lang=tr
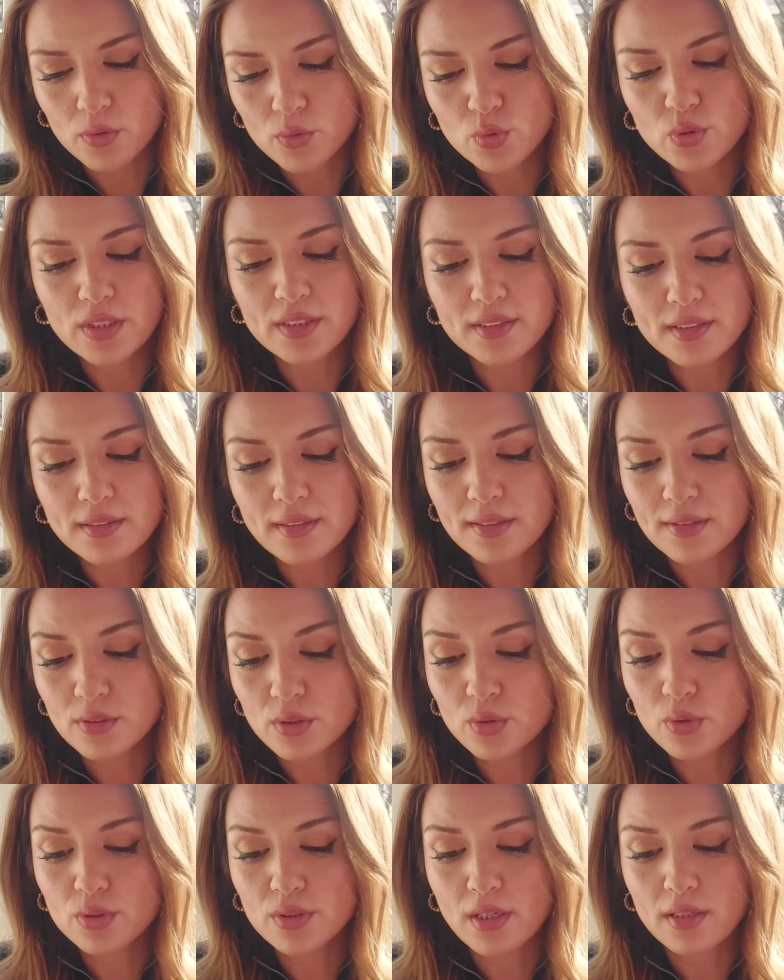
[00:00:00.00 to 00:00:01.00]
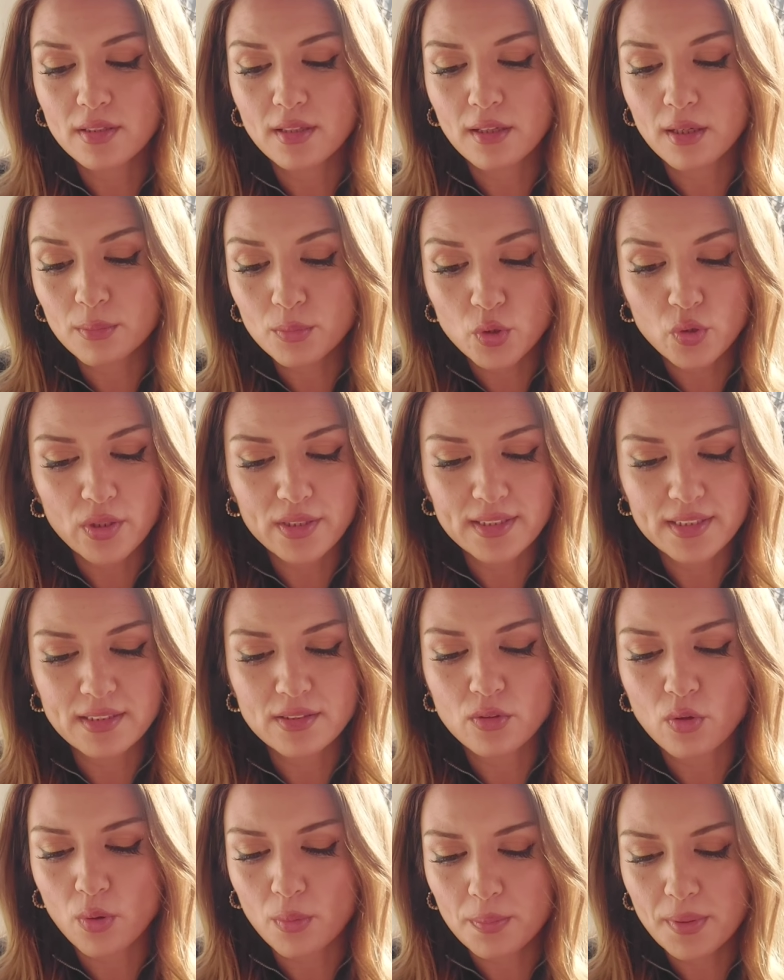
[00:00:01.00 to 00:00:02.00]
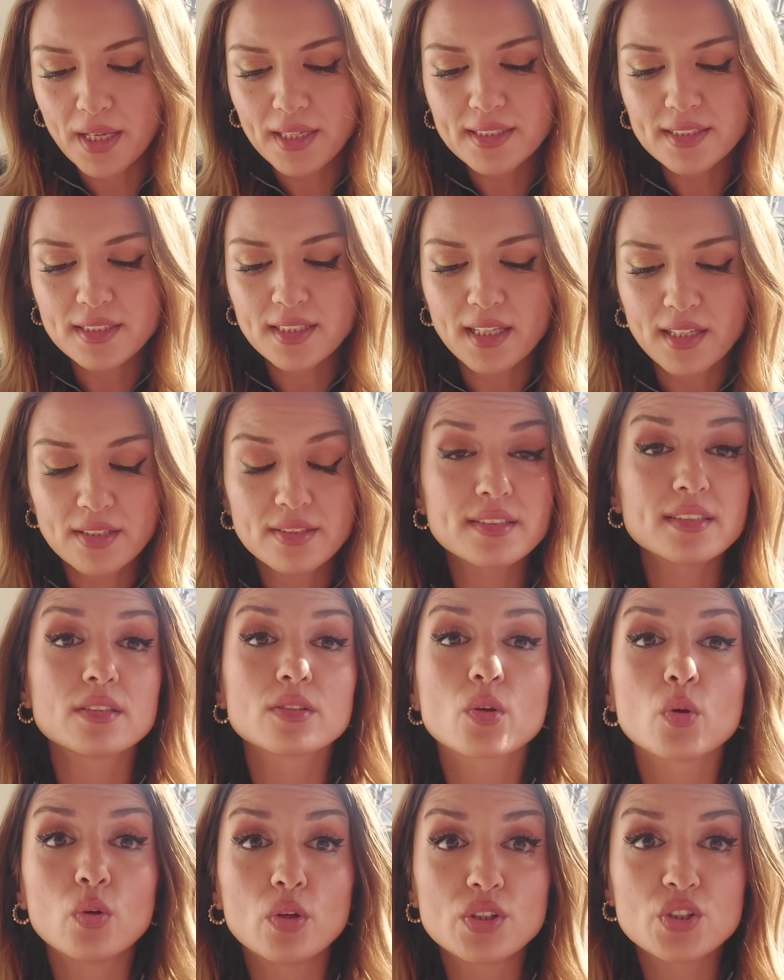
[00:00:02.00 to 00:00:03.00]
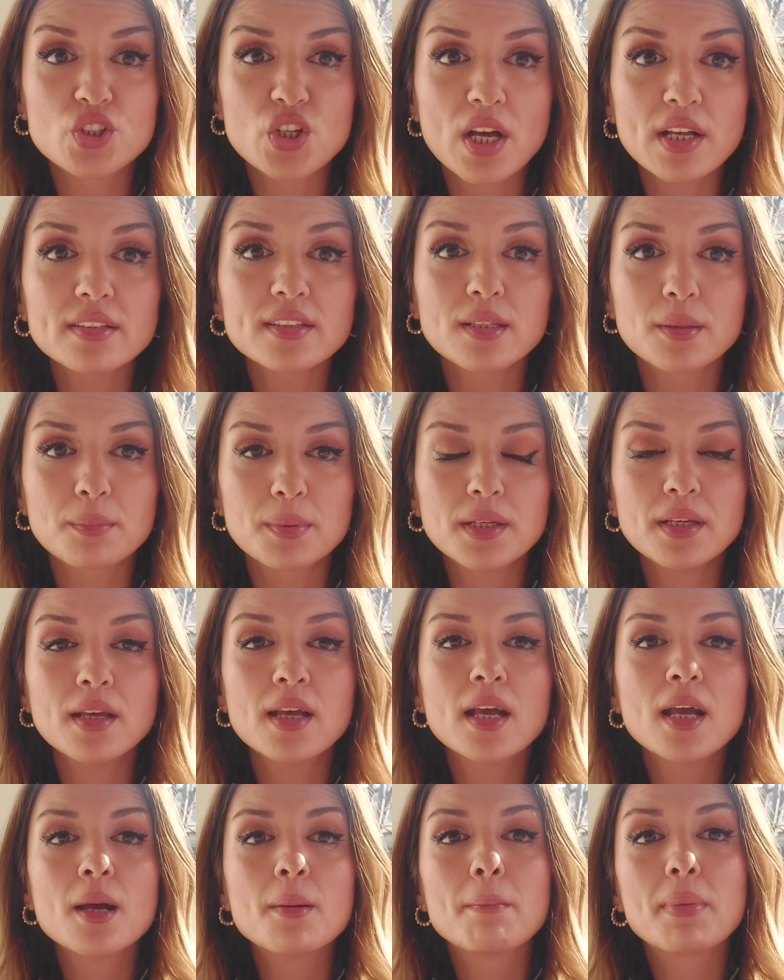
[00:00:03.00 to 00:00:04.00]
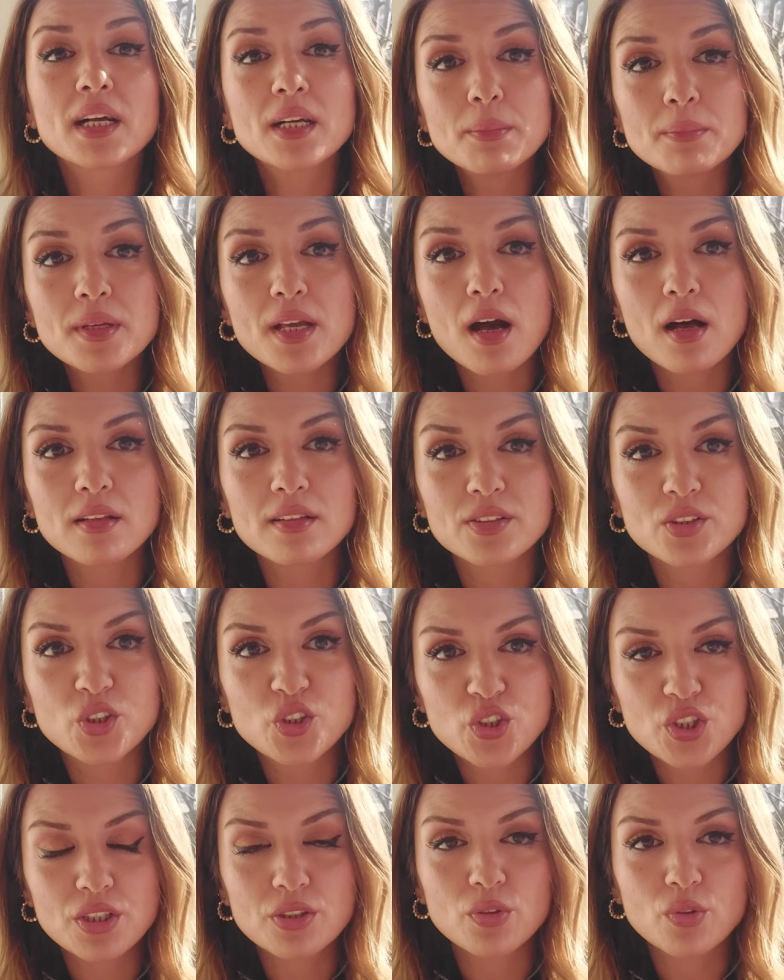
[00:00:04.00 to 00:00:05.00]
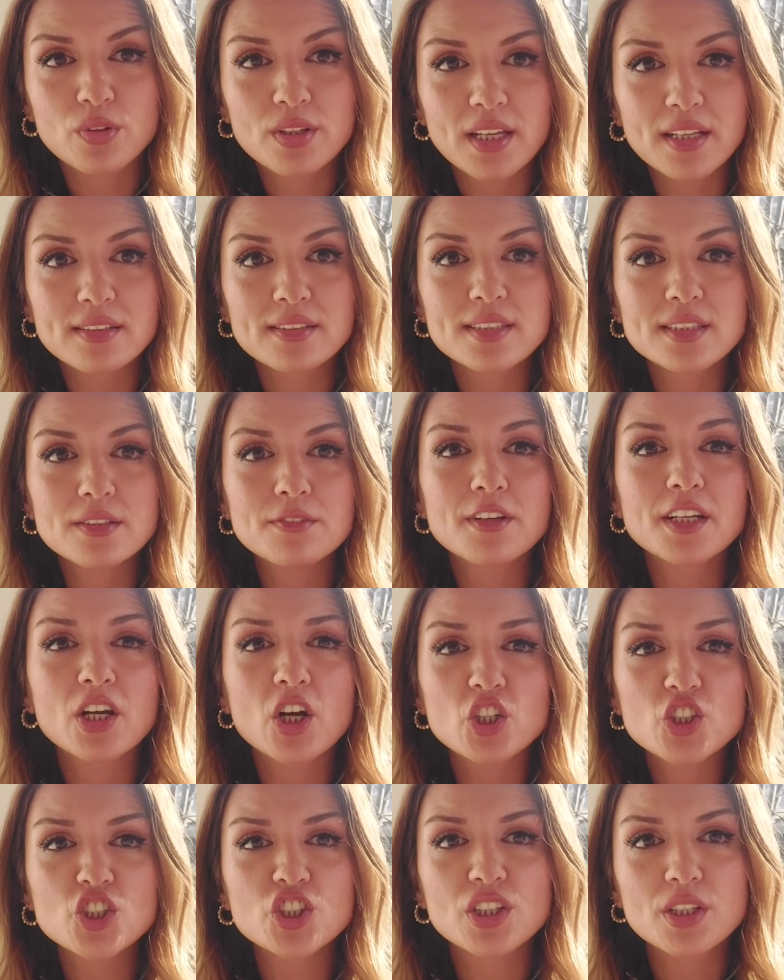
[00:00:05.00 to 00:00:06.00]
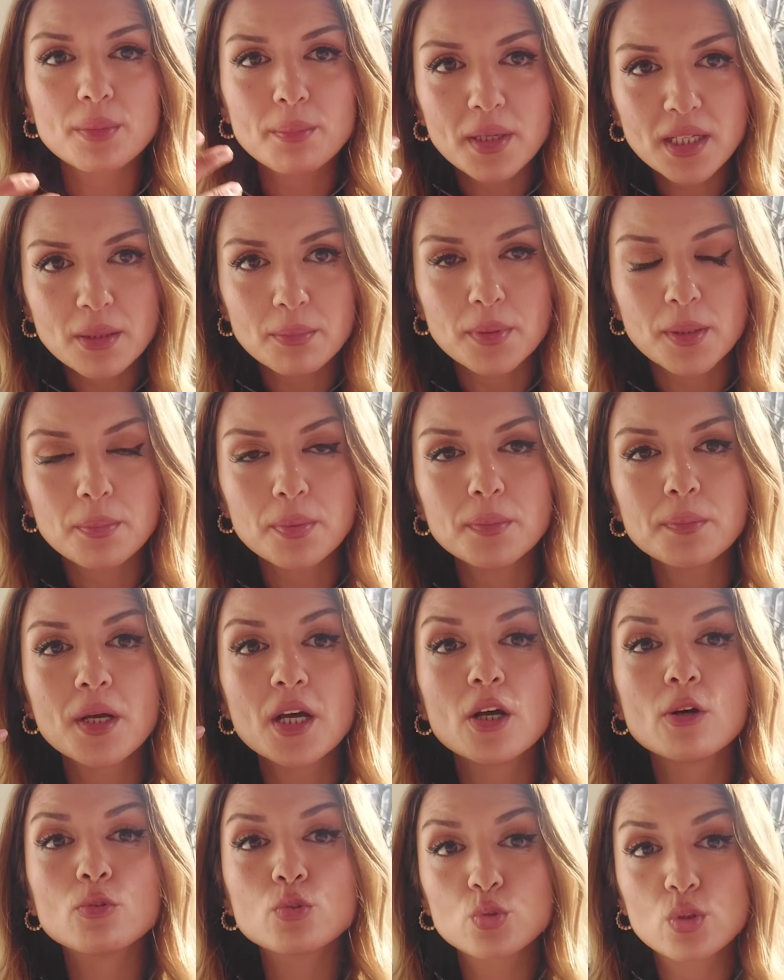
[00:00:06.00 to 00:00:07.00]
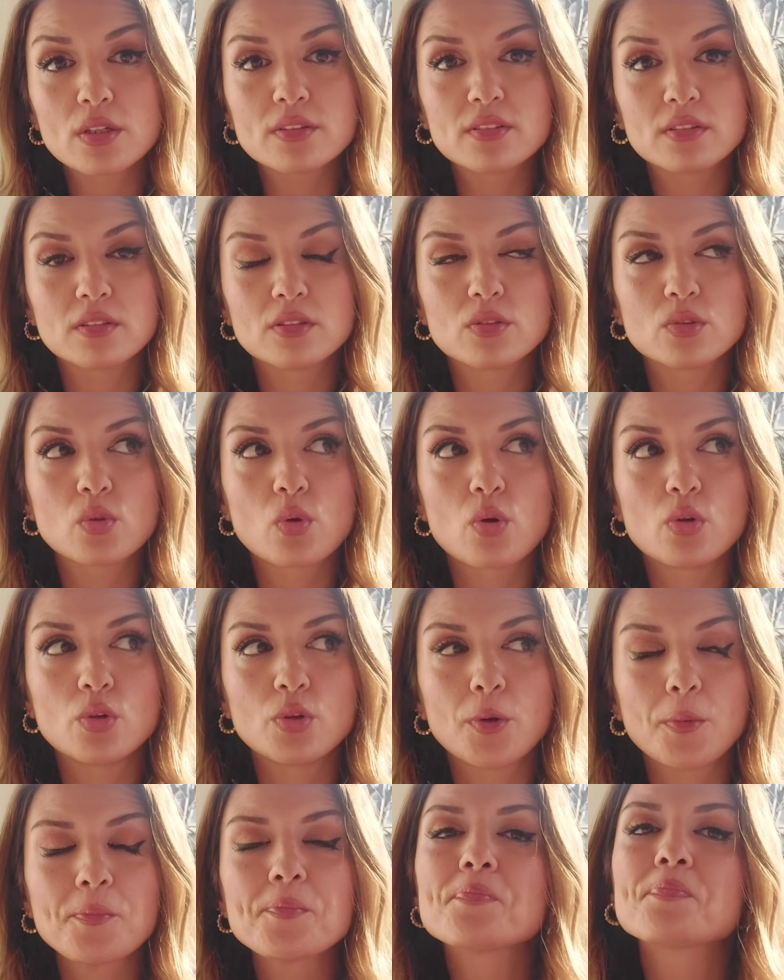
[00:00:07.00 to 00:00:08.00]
Üzerinde de yazıyor zaten amino asit kompleks, keratin, kolajen gibi bakım yağları içeriyor kendisi ve kaşlara bakım yapıp uzattığını söylüyor.